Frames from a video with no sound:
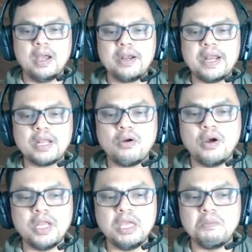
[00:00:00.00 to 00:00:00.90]
ดังนั้นข้อ
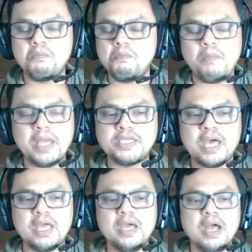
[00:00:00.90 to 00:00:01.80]
นี้ไม่
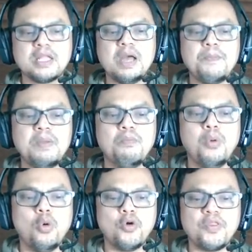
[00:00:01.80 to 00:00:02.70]
ใช่ ถ้าเป็น
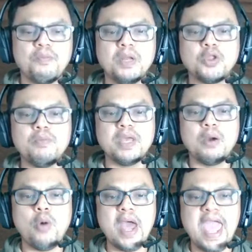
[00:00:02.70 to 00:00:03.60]
both มันต้องมี
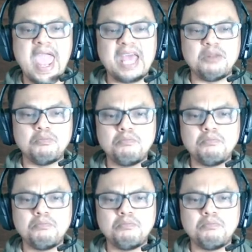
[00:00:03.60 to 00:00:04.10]
คำว่า and